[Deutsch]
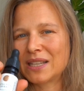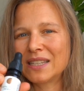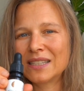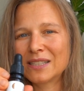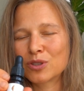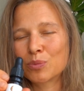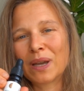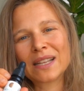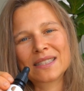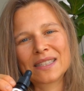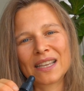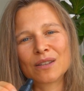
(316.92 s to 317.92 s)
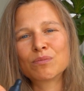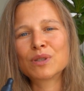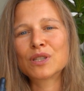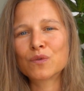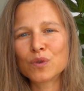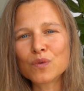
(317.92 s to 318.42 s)
liege ich so bei 10.000
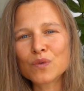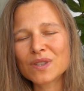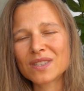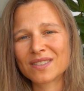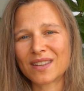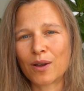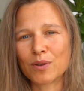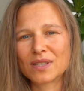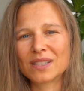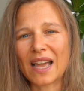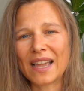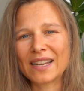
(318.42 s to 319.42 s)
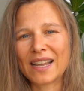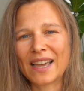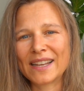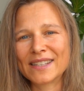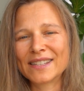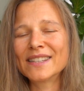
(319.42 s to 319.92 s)
bis 15.000
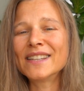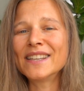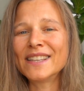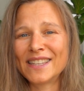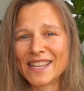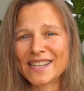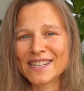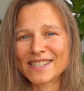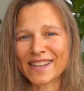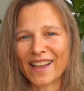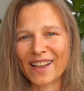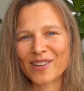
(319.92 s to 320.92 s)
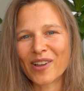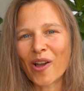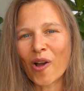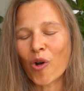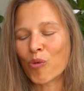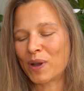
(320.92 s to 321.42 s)
Einheiten jeden Tag,
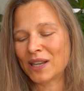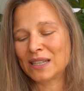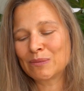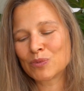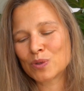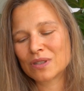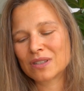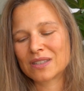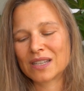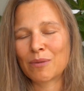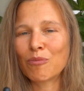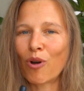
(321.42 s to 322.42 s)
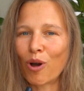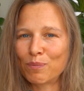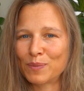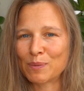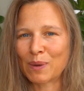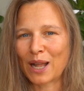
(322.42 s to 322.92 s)
um mein Immunsystem
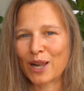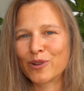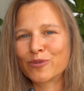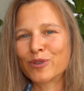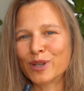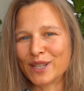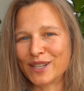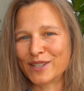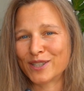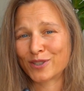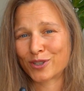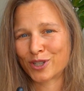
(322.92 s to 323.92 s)
optimal von innen zu